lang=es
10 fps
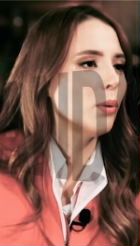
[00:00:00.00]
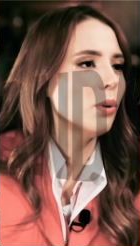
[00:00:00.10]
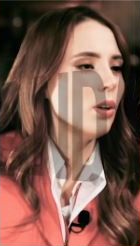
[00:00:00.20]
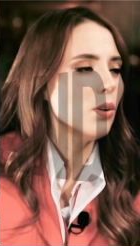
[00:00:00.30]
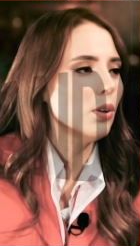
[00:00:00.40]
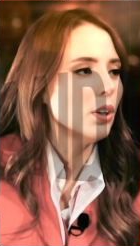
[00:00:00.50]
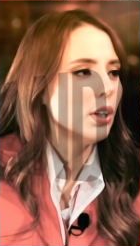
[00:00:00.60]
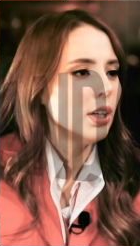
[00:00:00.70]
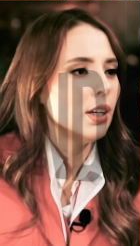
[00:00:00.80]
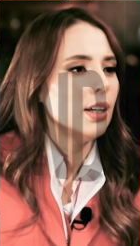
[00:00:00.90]
Mi abuelo,
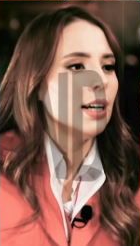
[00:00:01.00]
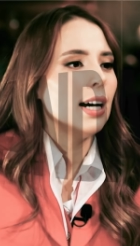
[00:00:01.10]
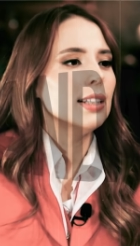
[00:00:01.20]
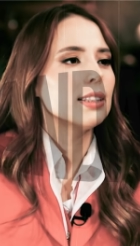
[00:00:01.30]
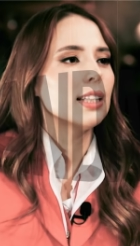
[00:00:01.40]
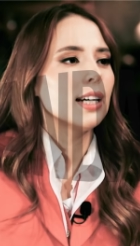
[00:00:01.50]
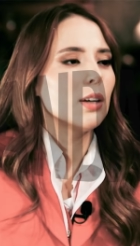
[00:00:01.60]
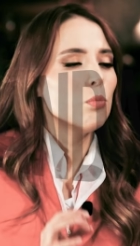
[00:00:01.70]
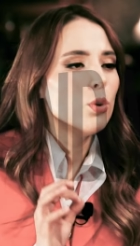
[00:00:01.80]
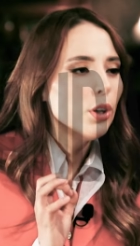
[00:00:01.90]
hasta
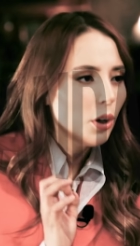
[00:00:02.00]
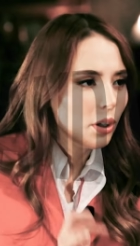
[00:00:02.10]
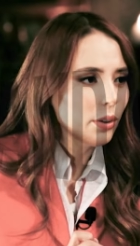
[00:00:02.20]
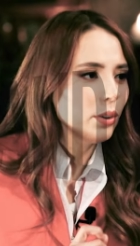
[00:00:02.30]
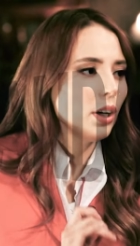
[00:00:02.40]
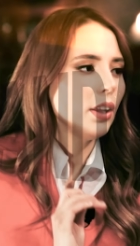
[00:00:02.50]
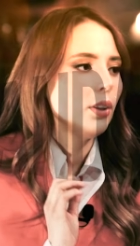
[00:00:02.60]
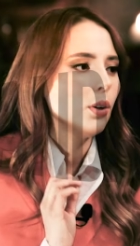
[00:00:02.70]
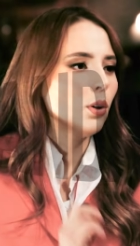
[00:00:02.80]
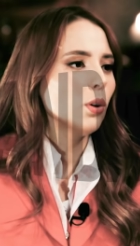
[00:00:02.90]
que murió, le
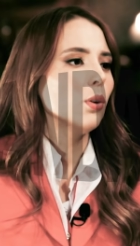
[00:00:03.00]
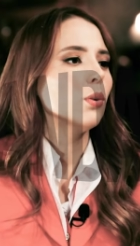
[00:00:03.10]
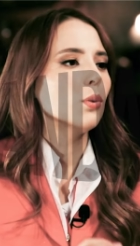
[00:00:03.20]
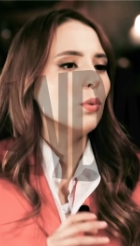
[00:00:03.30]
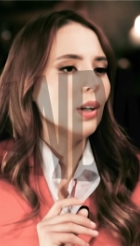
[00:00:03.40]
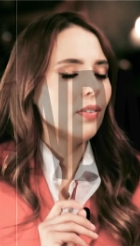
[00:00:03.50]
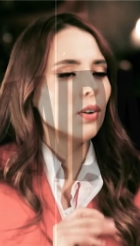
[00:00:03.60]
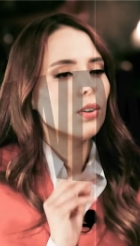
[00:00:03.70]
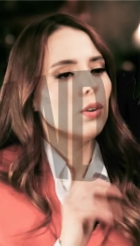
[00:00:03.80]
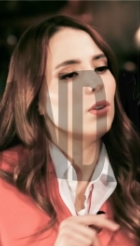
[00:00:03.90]
dio una
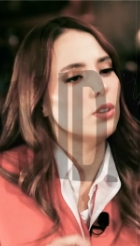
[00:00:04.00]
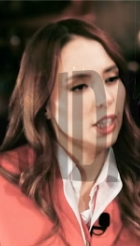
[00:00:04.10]
flor todos los